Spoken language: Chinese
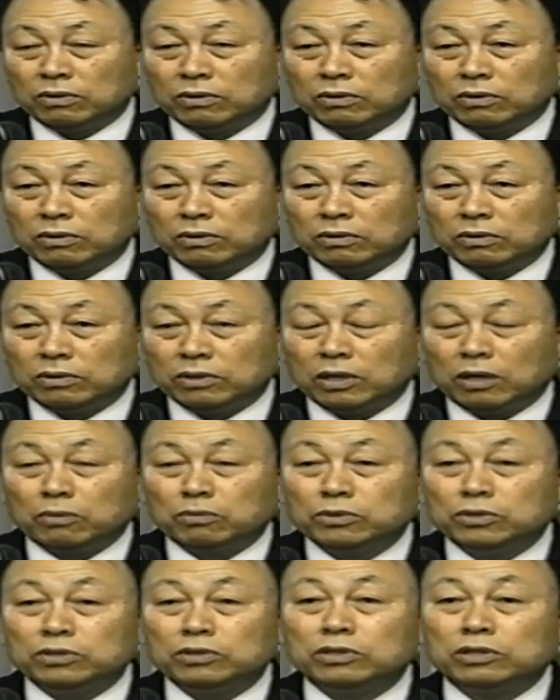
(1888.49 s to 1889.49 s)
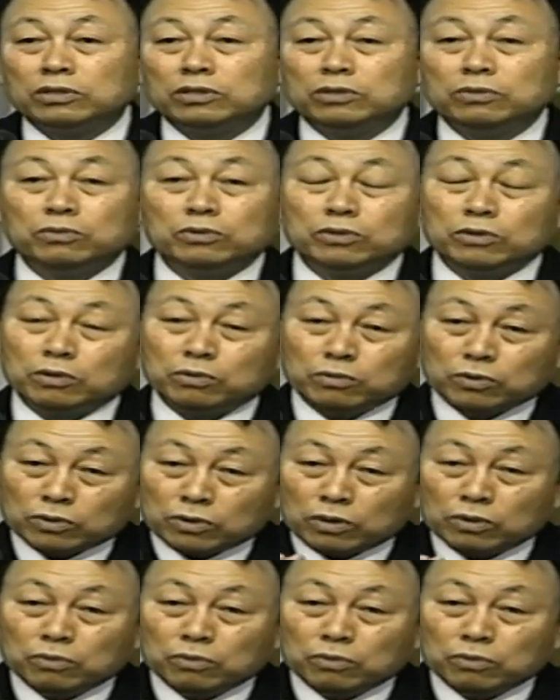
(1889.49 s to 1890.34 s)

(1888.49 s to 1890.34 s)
也来到了耶稣面前。